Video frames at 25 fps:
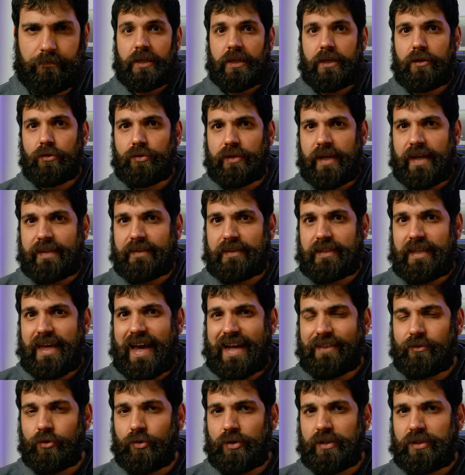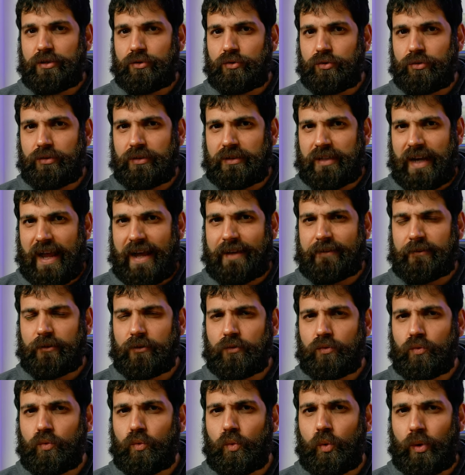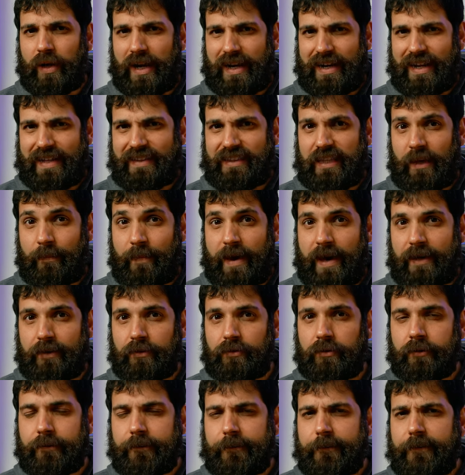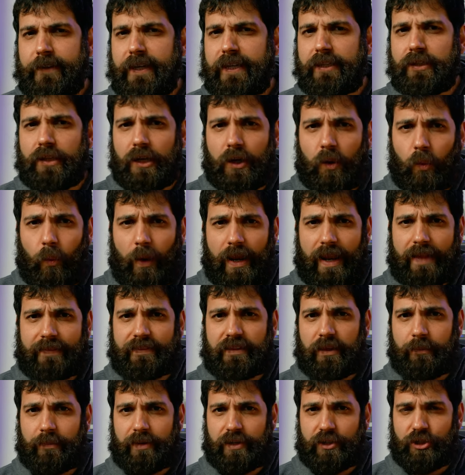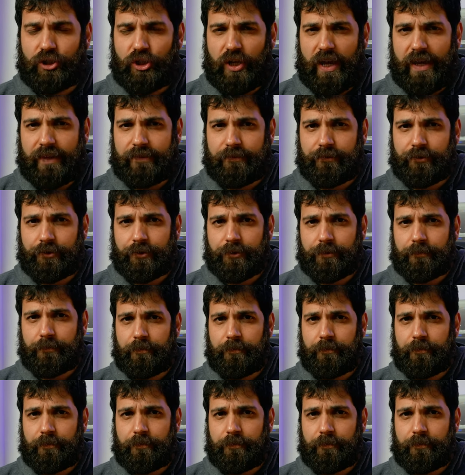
Gli utenti hanno riscontrato un rallentamento fino al 40%.